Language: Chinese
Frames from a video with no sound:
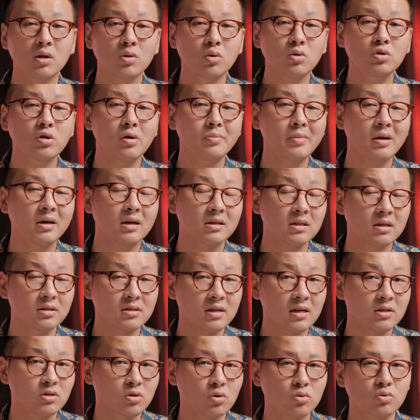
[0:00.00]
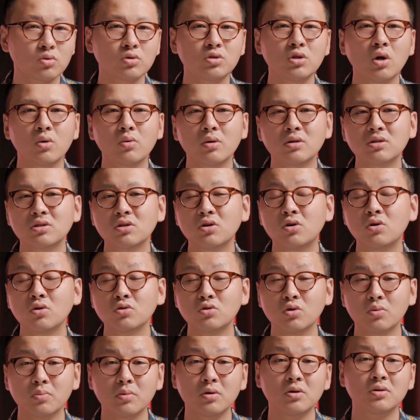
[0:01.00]
很多小伙伴可能在走出校园之后
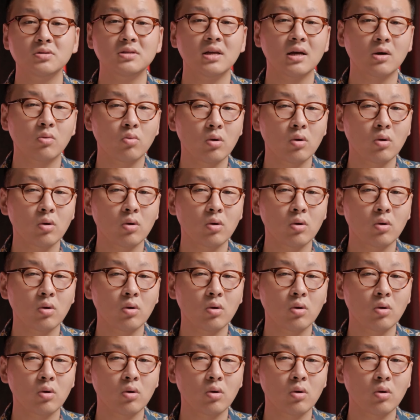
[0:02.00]
就没有再